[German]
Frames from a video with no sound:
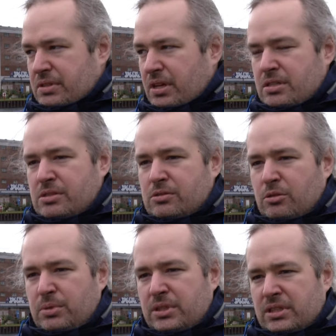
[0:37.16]
alles
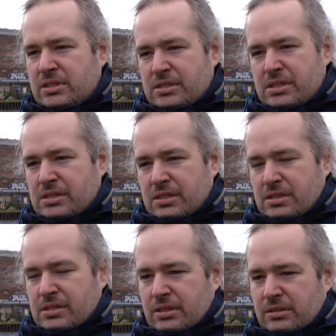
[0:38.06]
komplett anders, hat sich
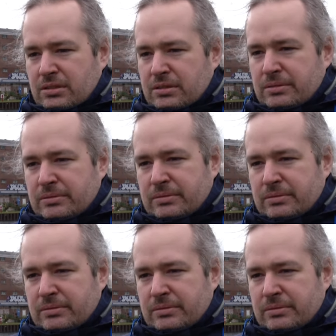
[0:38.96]
alles geändert.